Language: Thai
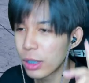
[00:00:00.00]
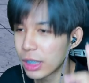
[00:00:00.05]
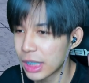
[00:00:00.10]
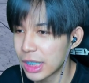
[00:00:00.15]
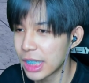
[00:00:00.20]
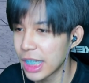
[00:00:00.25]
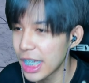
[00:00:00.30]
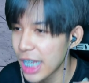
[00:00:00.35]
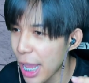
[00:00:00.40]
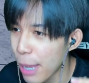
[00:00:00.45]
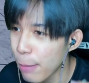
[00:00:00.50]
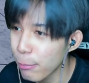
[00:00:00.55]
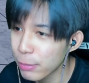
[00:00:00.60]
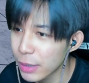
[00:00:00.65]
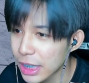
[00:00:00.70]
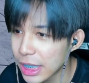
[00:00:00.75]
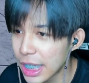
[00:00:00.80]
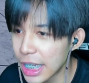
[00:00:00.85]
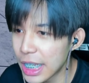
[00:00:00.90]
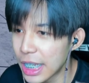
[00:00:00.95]
ที่
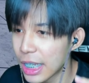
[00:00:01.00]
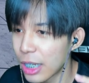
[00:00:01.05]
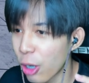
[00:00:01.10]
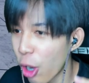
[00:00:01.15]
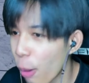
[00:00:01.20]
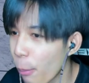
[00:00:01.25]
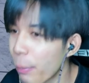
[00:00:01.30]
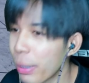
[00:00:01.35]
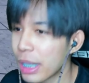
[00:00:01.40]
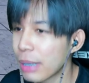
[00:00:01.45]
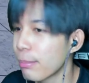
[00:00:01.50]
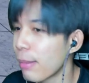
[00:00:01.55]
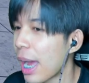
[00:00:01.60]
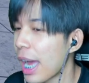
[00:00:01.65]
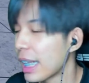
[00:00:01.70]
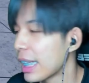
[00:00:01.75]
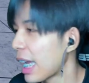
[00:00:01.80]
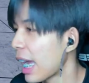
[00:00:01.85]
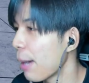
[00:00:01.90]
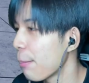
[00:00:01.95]
FC คอมเมนต์มา
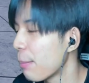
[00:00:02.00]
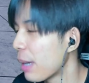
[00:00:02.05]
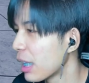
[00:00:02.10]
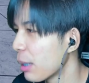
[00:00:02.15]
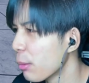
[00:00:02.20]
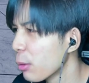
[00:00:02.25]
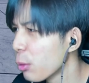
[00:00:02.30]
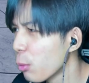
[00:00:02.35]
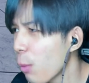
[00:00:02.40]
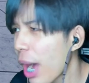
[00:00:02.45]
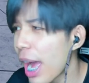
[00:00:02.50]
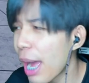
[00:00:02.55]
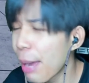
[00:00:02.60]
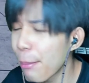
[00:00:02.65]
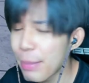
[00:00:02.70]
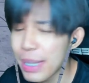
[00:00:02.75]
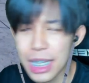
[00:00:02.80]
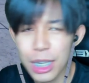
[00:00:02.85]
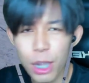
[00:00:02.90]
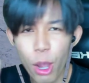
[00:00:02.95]
นะครับมาเราดูว่า
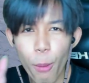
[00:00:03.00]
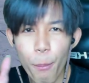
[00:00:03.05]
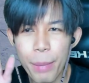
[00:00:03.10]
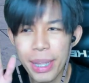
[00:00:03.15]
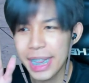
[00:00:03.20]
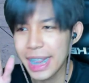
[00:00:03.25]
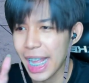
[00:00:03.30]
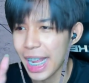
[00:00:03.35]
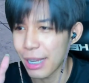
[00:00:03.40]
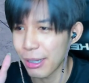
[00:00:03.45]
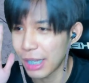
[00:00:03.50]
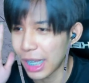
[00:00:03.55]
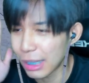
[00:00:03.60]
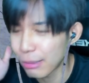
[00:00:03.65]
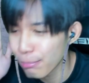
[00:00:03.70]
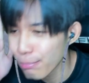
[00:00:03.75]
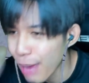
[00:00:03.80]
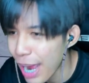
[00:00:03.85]
มีคอมเมนต์ไหนกันบ้า